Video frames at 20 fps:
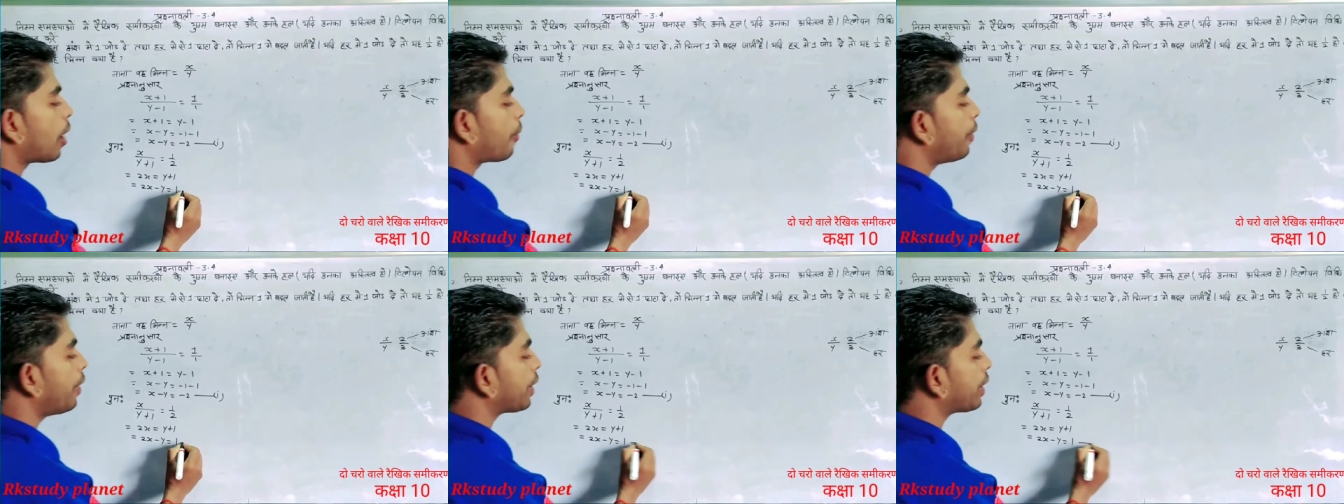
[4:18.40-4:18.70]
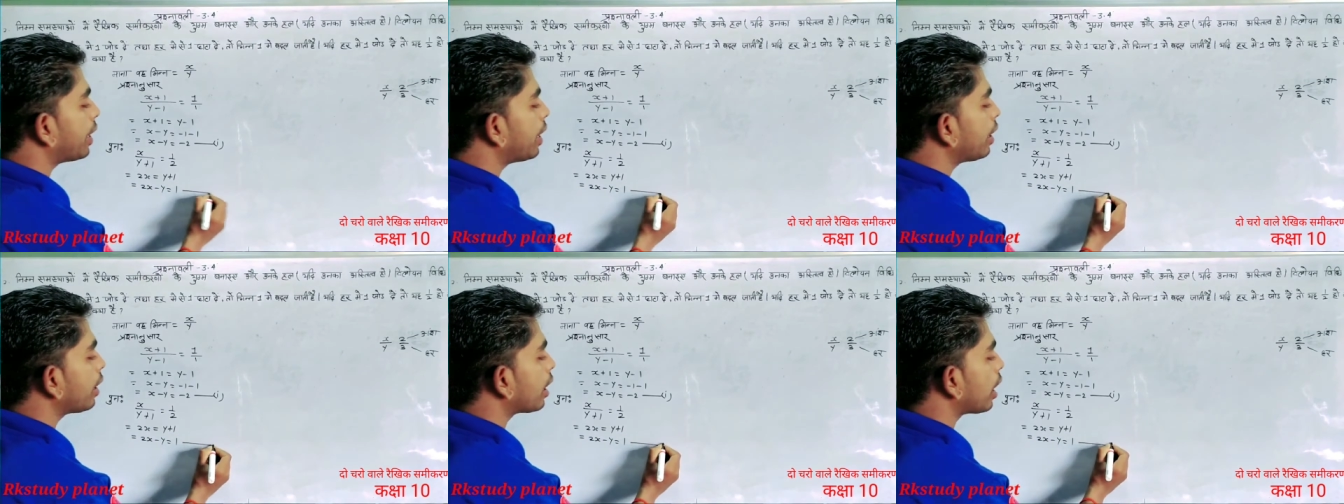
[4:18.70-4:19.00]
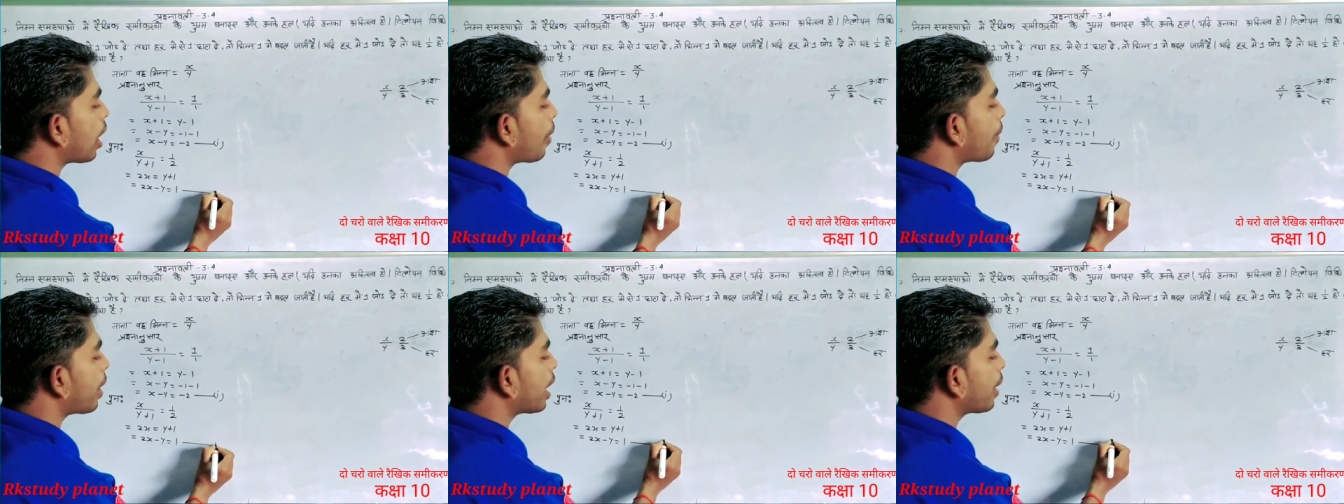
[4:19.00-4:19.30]
अब देखिए
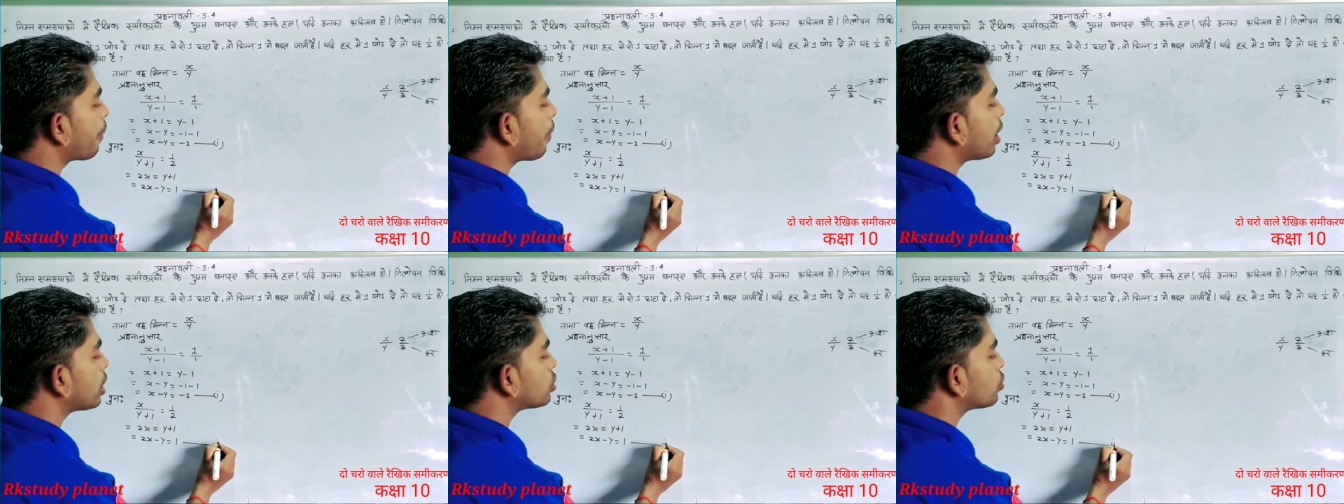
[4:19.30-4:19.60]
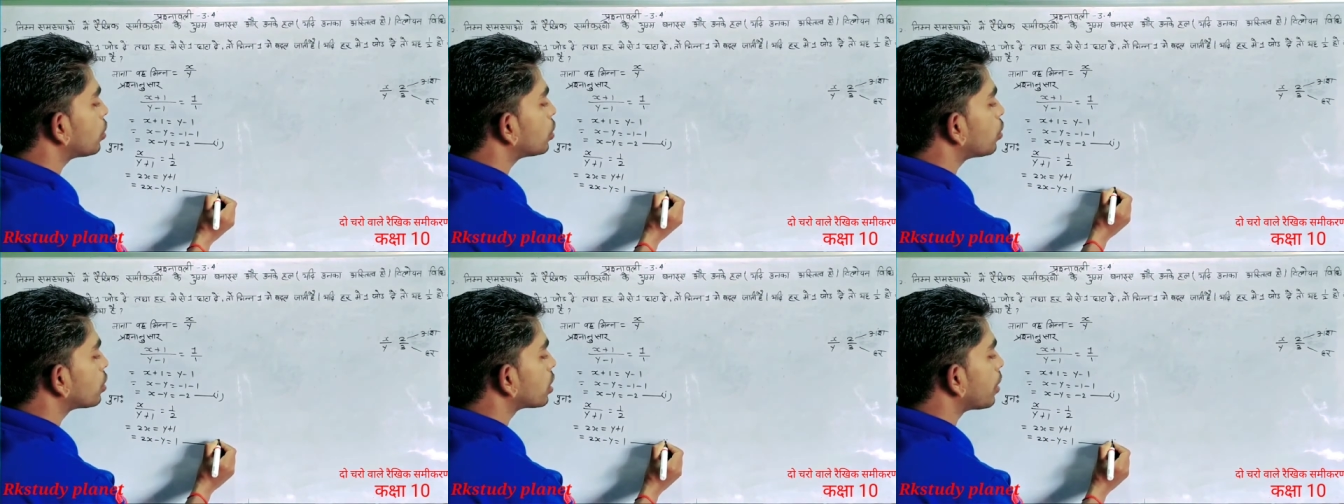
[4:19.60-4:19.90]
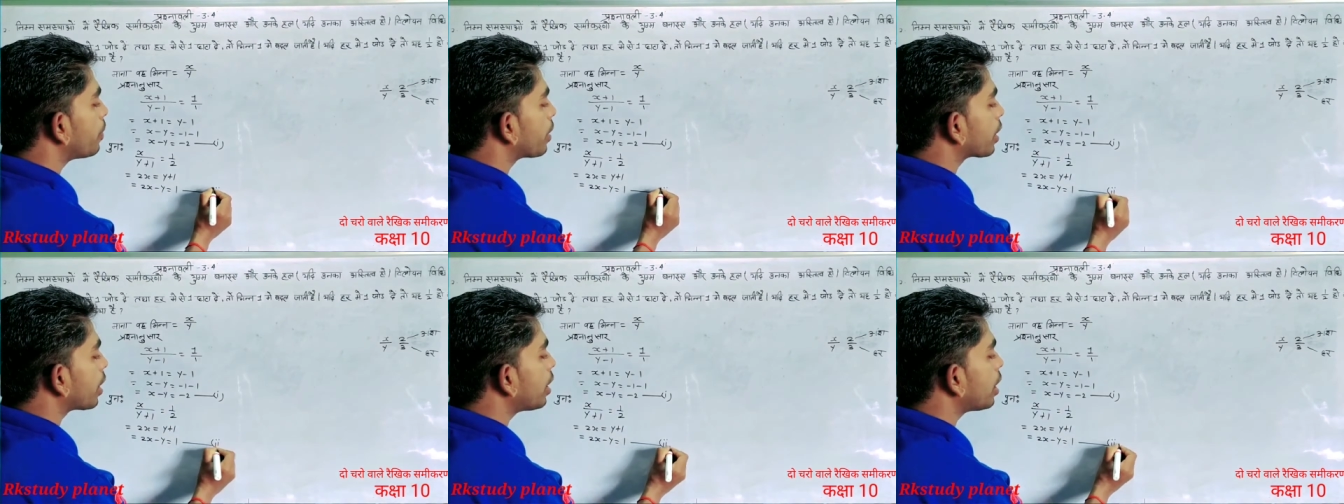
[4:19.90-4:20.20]
हमारे पास जो है दो
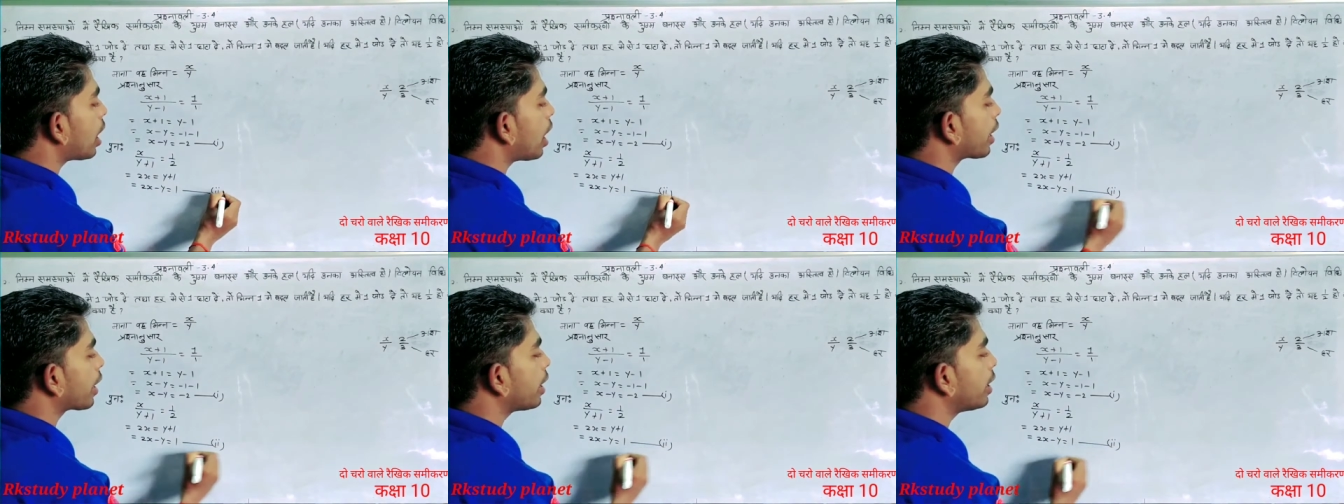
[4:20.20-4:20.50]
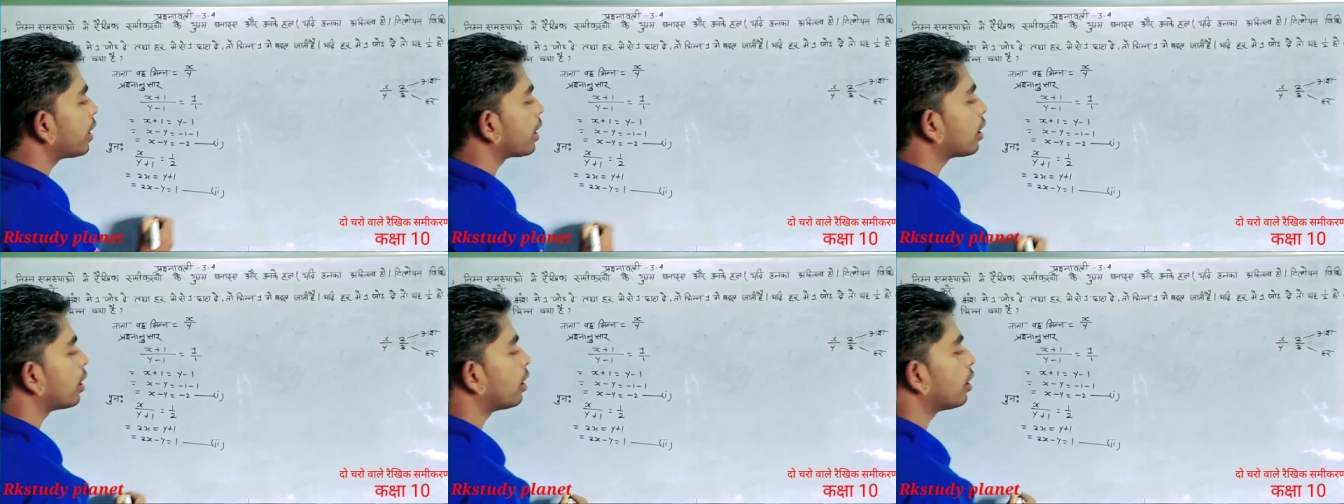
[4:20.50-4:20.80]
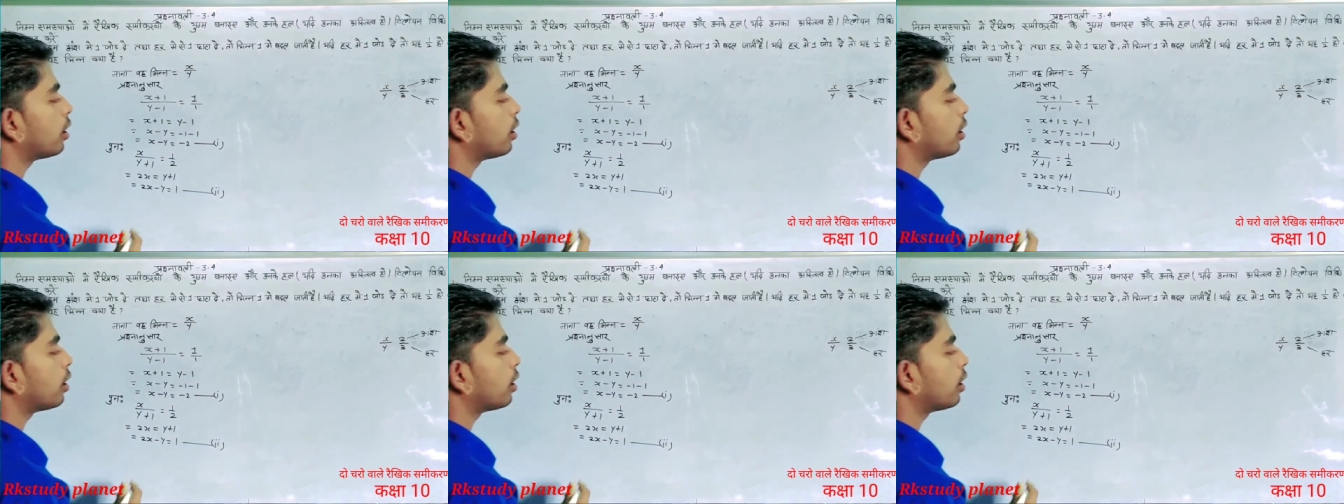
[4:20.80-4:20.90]
समीकरण आके निक,